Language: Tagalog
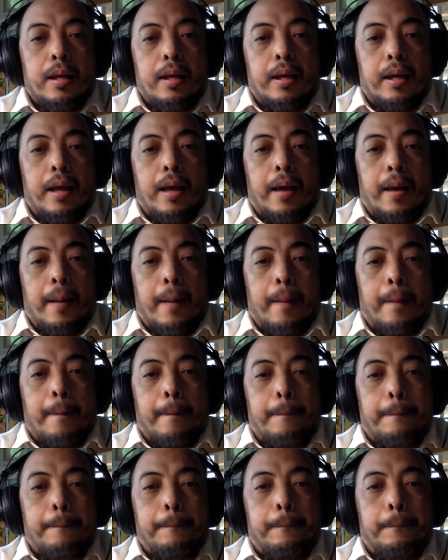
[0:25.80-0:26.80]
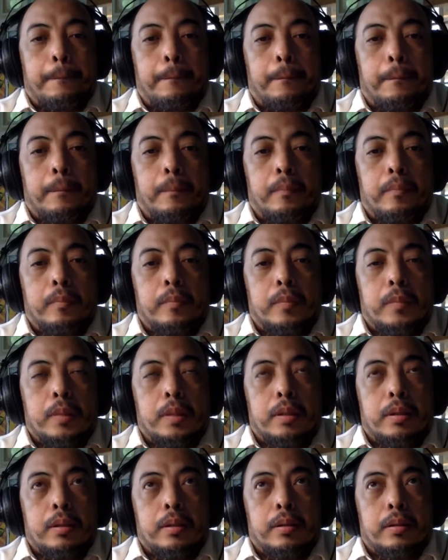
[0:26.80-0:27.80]
Um,
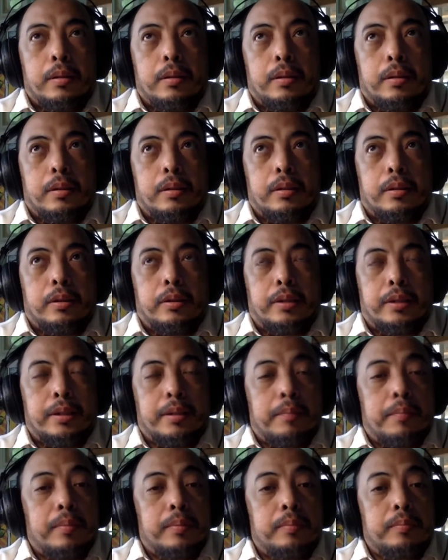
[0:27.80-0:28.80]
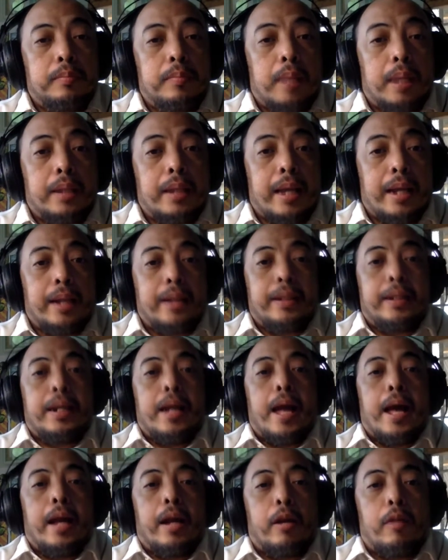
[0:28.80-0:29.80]
So sa mga darating
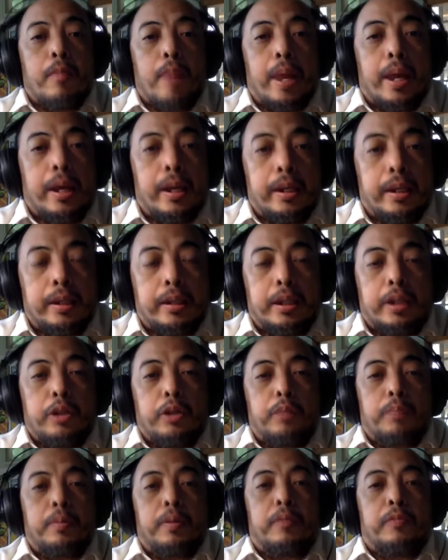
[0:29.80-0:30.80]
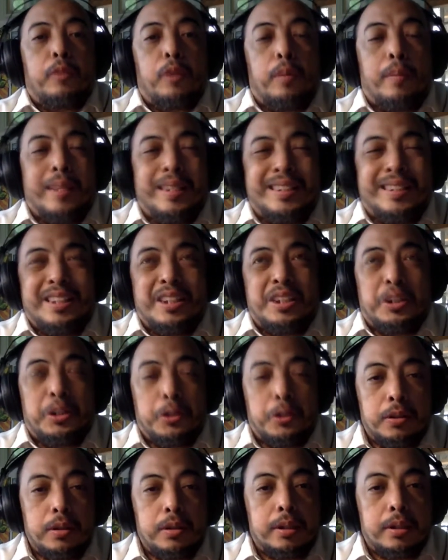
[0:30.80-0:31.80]
na araw, makikita nyo yung performance
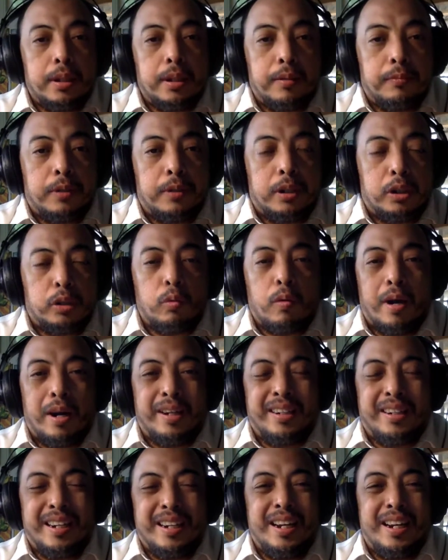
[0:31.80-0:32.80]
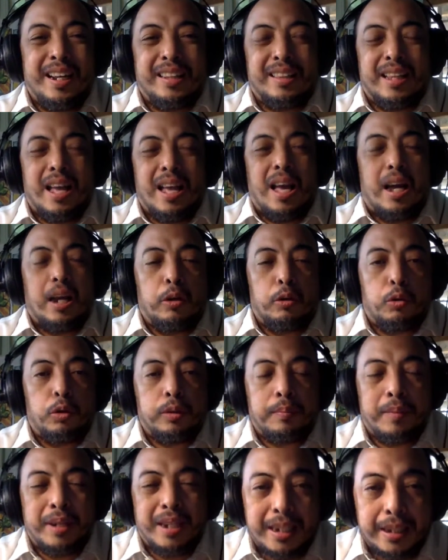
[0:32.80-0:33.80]
ninyo sa first quarter at
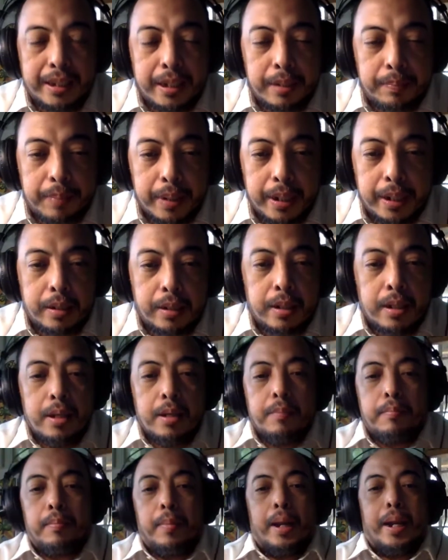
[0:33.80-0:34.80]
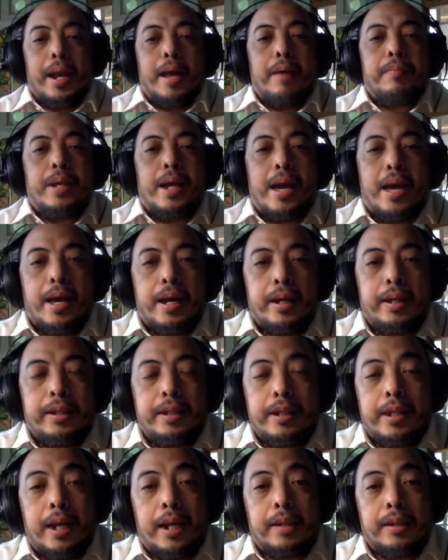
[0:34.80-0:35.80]
nakakalungkot man isipin, marami ang
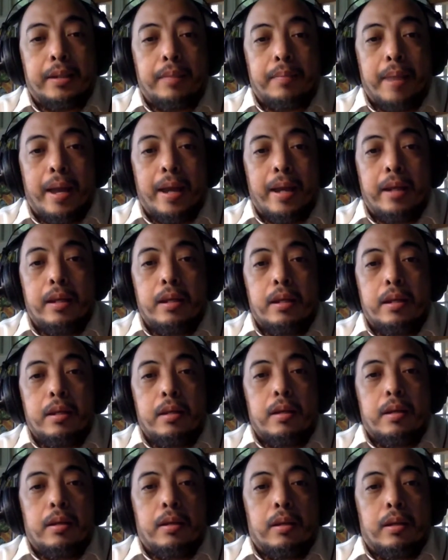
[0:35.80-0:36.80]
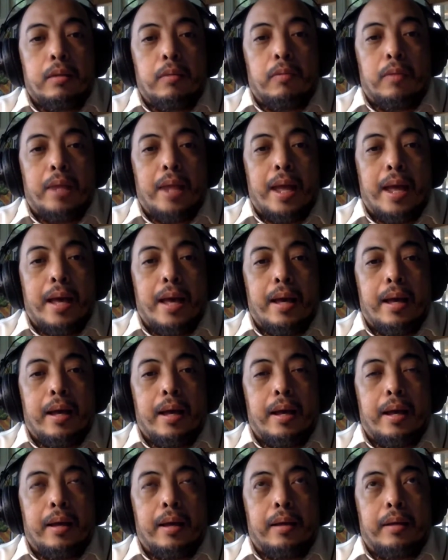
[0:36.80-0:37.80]
hindi nakasabay, wala,
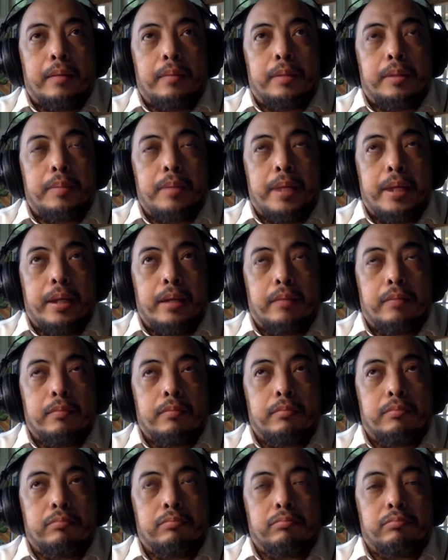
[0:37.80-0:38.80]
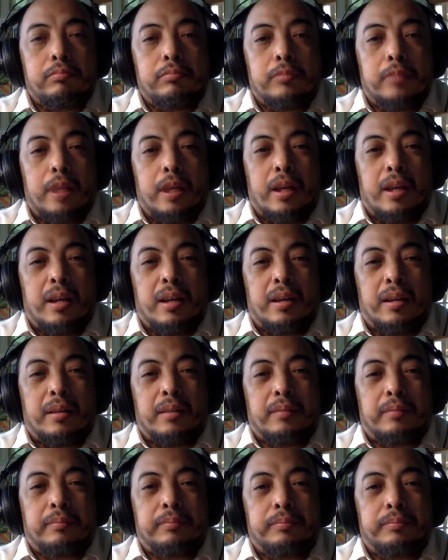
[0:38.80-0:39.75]
uh, sabihin, uh,